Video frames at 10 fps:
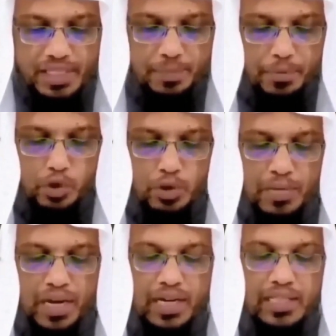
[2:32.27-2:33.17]
নামাজের
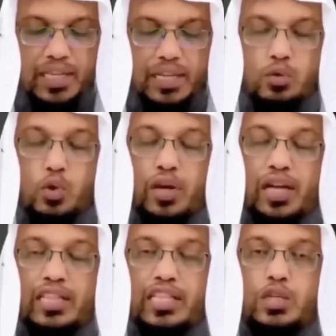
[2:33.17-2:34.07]
প্রথম রাকাতের
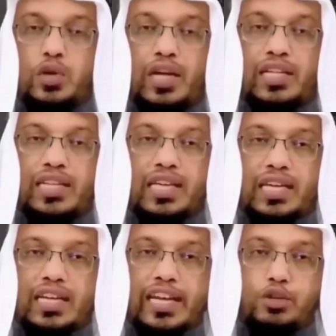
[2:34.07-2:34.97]
তুলনায় দ্বিতীয় রাকাতের
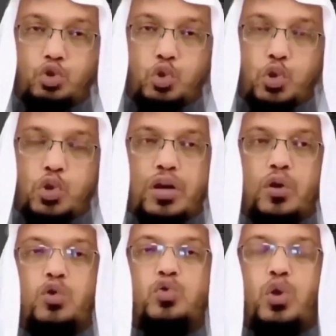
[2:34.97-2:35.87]
কেরাতটা একটু ছোট
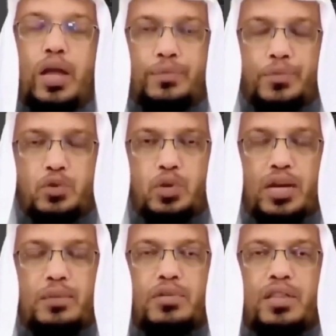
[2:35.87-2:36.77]
করাটা হলো শুননা রসুল
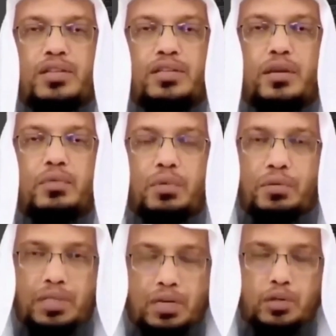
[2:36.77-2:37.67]
আকরম সাদা সাল্লাম
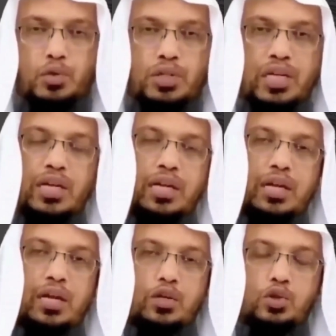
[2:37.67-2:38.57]
এইভাবে তেলাওয়াত করতেন
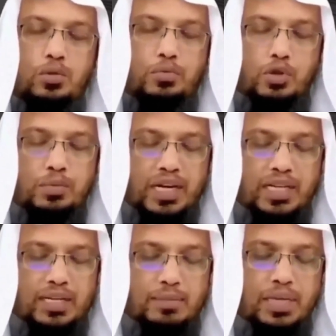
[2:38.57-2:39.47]
ধরুন প্রথম
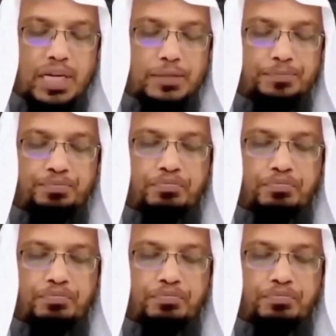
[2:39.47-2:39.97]
রাকাতে আপনি